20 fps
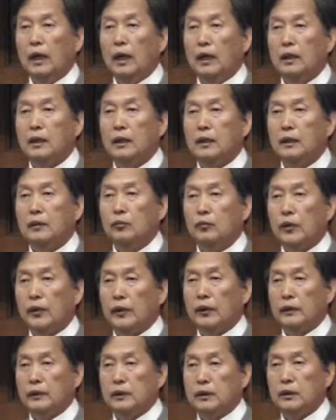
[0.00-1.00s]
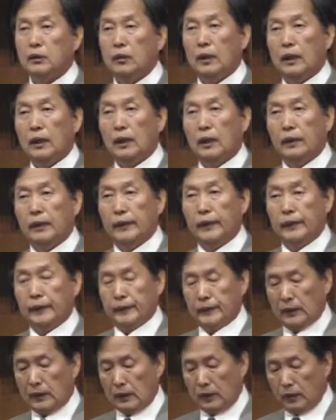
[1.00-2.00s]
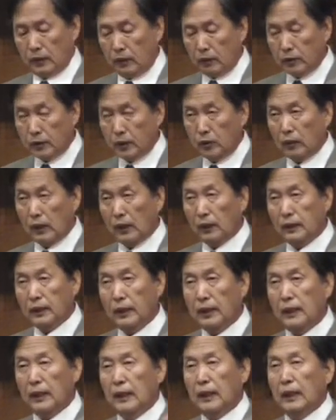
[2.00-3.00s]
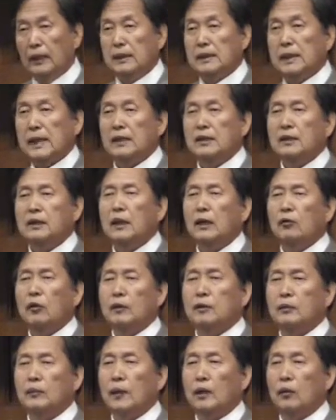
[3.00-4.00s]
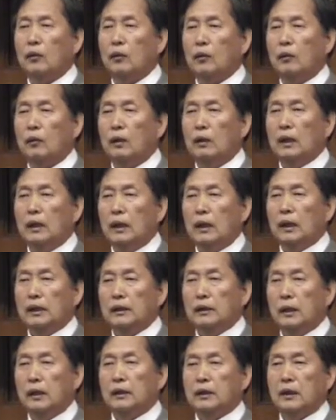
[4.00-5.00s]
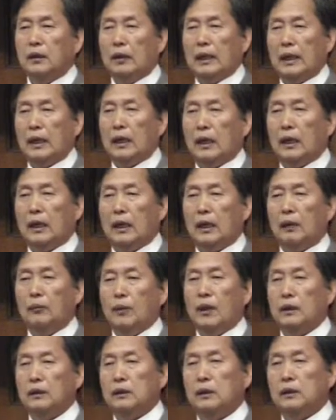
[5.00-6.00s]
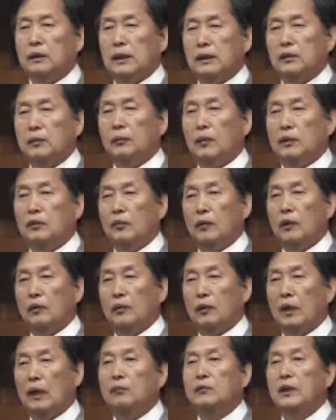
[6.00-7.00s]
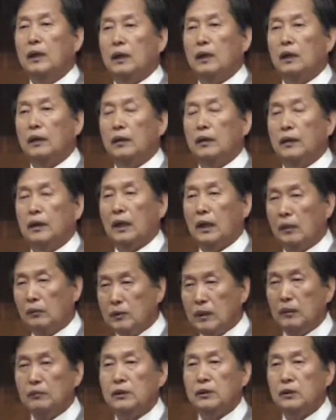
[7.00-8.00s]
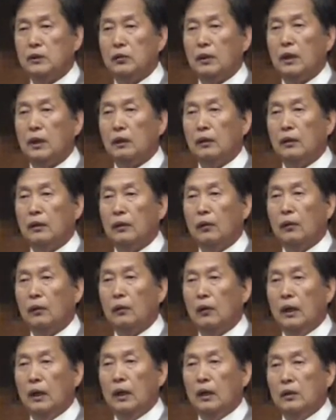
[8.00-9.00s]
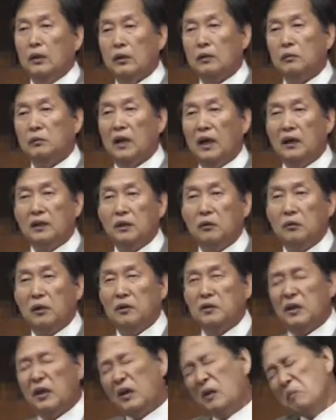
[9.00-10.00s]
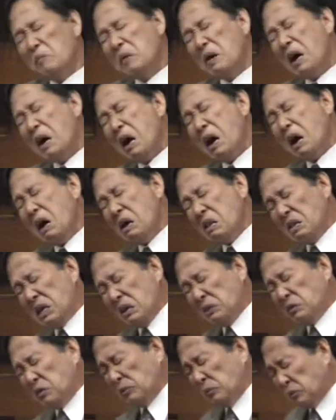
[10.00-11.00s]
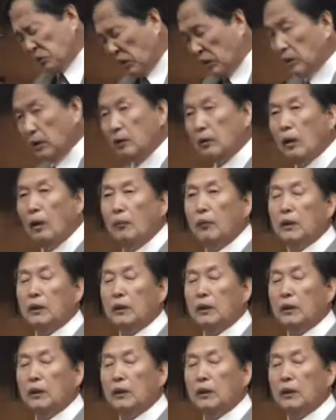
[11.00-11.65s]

해야 할 일은 뭐예요? 기도하라는 거예요. 그리고 기도하는데 짜증내고 하지 말고 역경 막 이제 짜증내지 말고 감사하라는 거예요. 감사하면서 기도하라는 거예요. 여러분 애들이 와서 엄마 내좀저막